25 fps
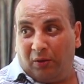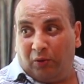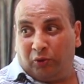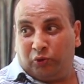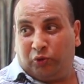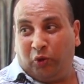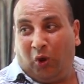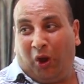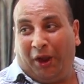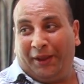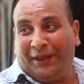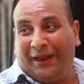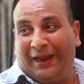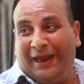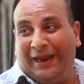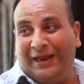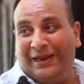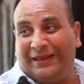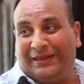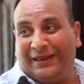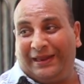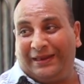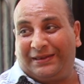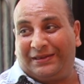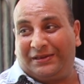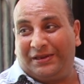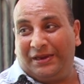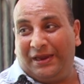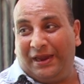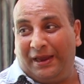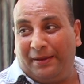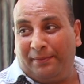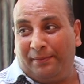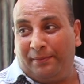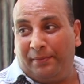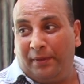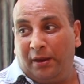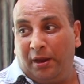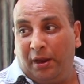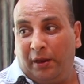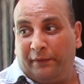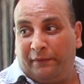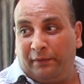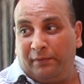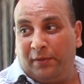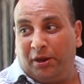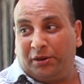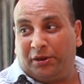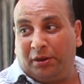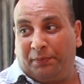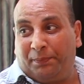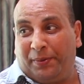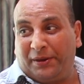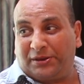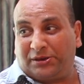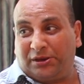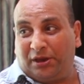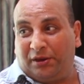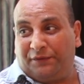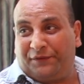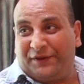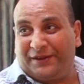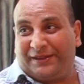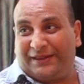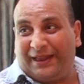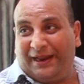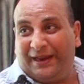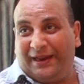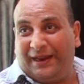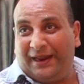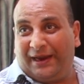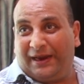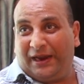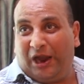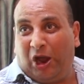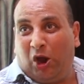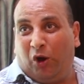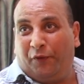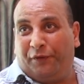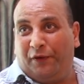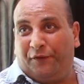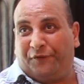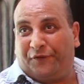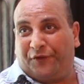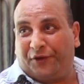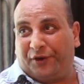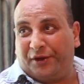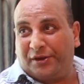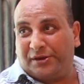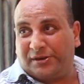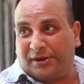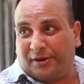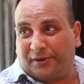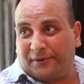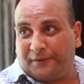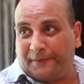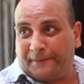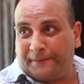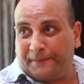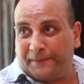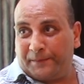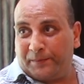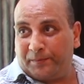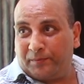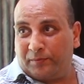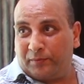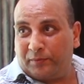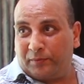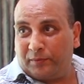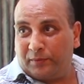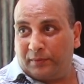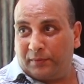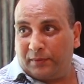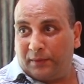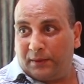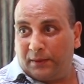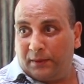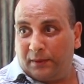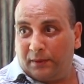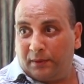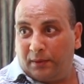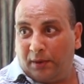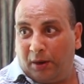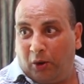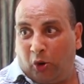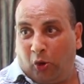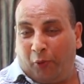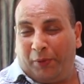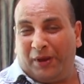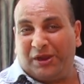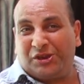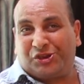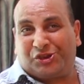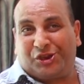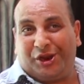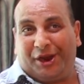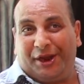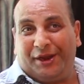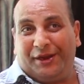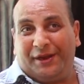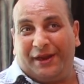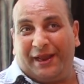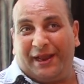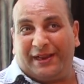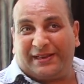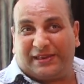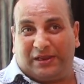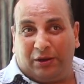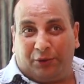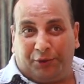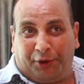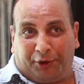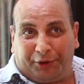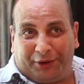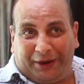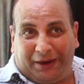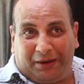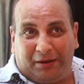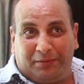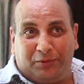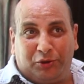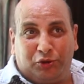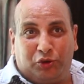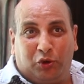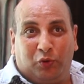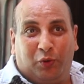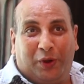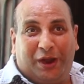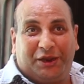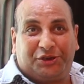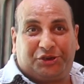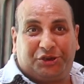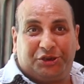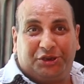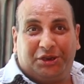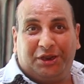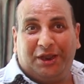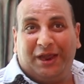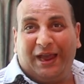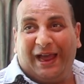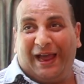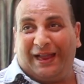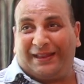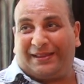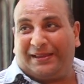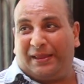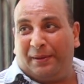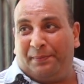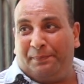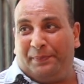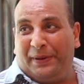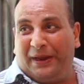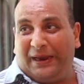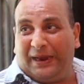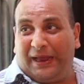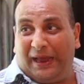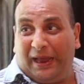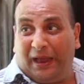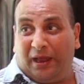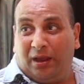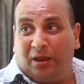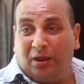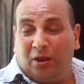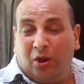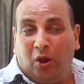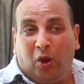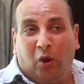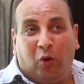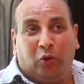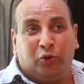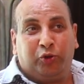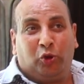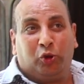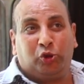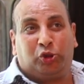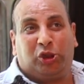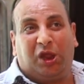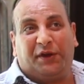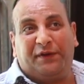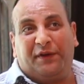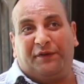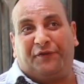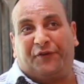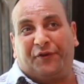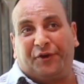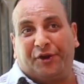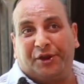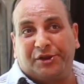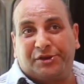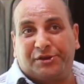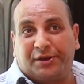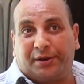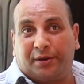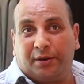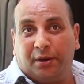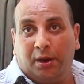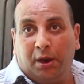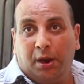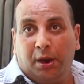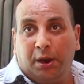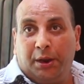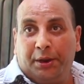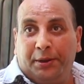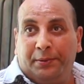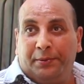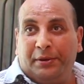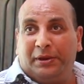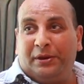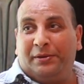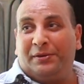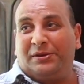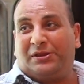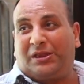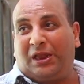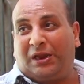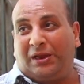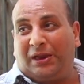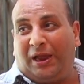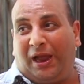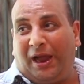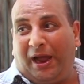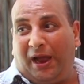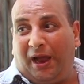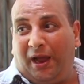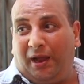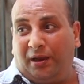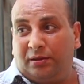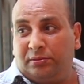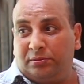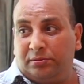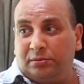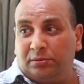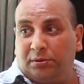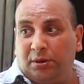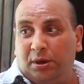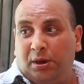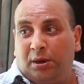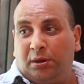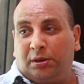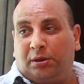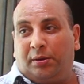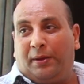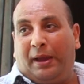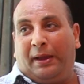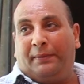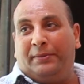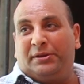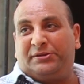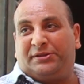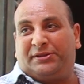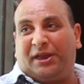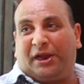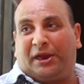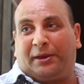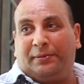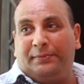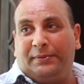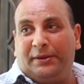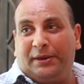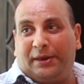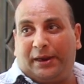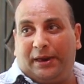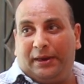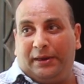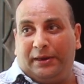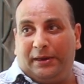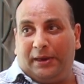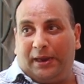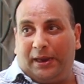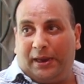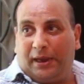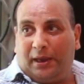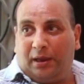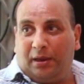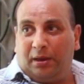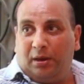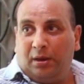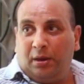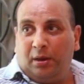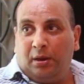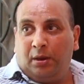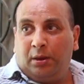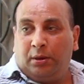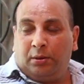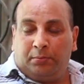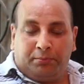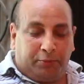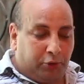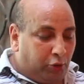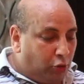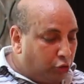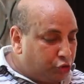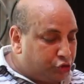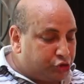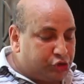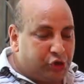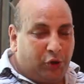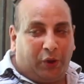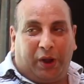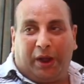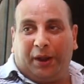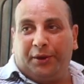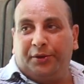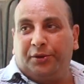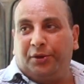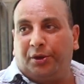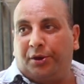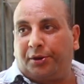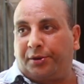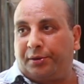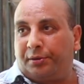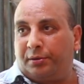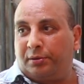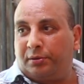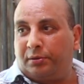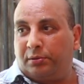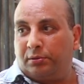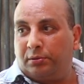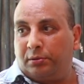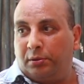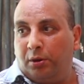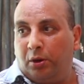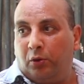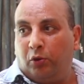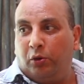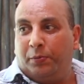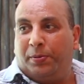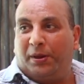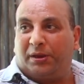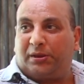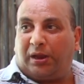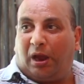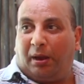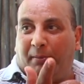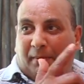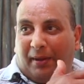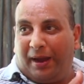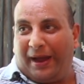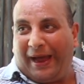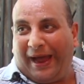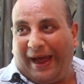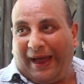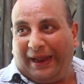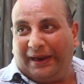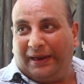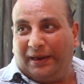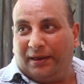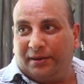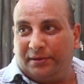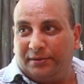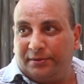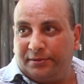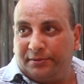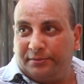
وتقعد على الاقل ثلاث ايام ميه البصل في الثلاجه او في الفريزر وبنصح الناس لو تاخد اللحمه من دلوقتي هتتبلها وتحطها في الفريزر يجي يطلعها تبقى عامل تخميره ليها وتخش سوا على النار ويبقى طعمها احلى